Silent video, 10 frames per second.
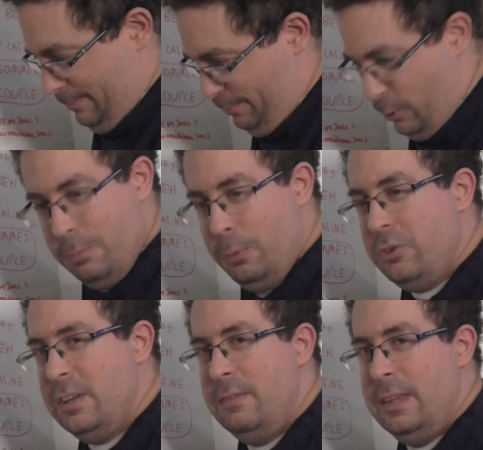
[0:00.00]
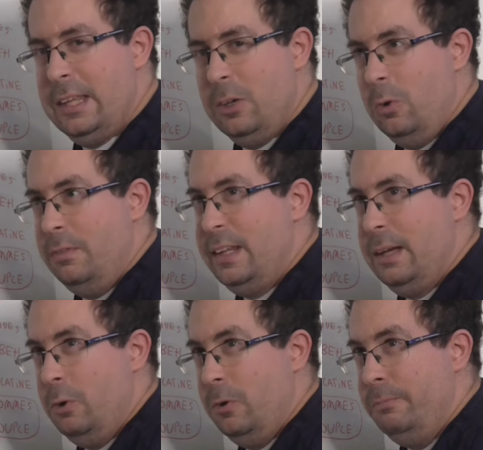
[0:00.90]
pour une prochaine vidéo,
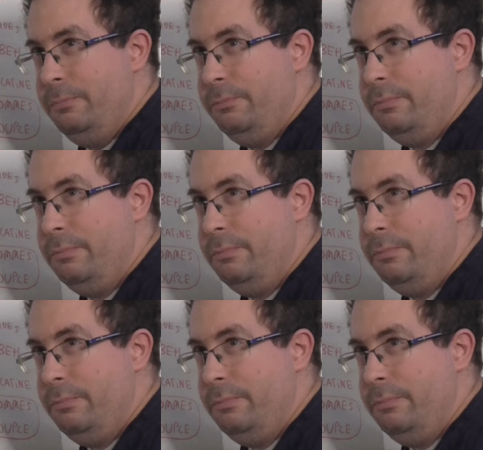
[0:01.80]
évidemment.